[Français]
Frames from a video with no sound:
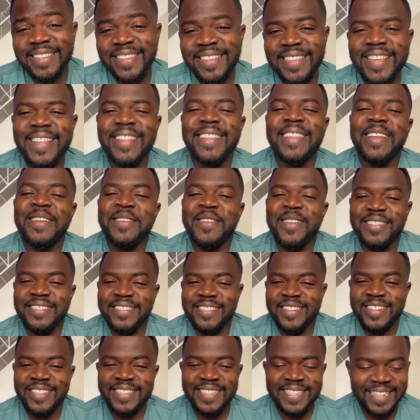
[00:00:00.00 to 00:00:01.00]
qui est
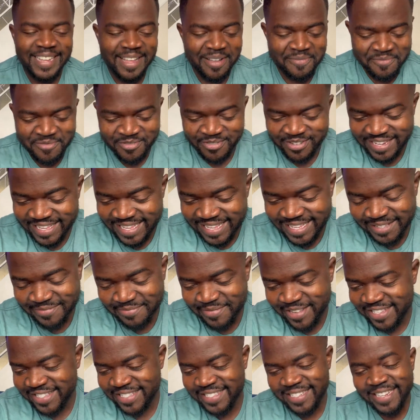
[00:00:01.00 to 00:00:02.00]
nationalité camerounaise
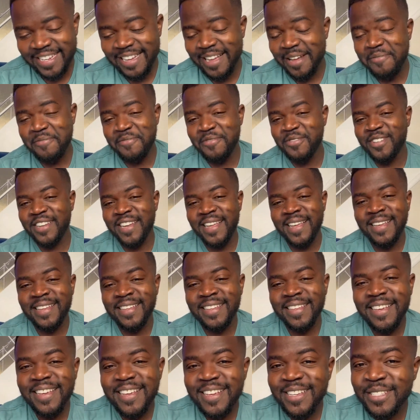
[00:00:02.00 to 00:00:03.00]
parce que les Camerounais
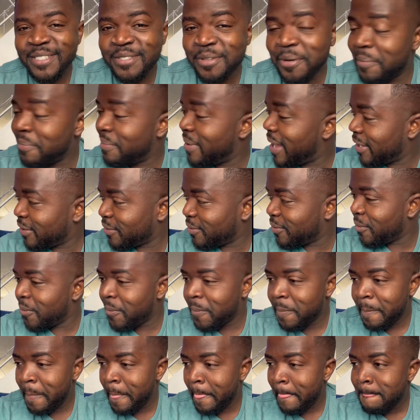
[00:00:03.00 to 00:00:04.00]
sont partout.
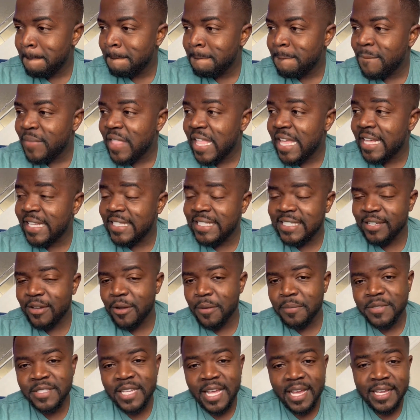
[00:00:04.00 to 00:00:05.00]
Et c'est
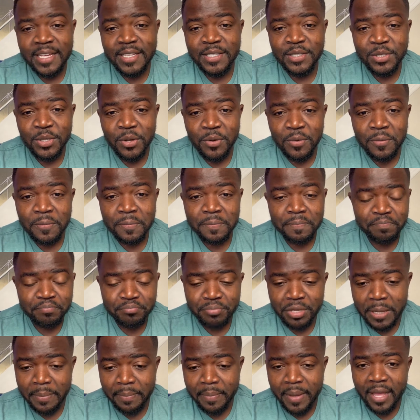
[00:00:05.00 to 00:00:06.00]
comme ça qu'ils ont
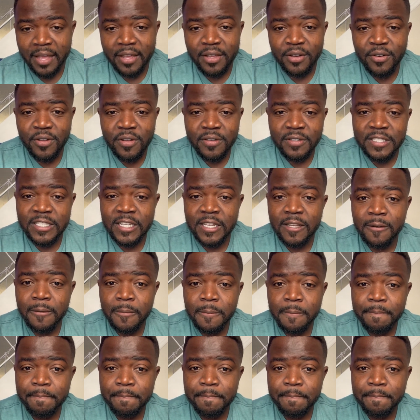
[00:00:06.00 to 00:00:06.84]
préparé leur deal.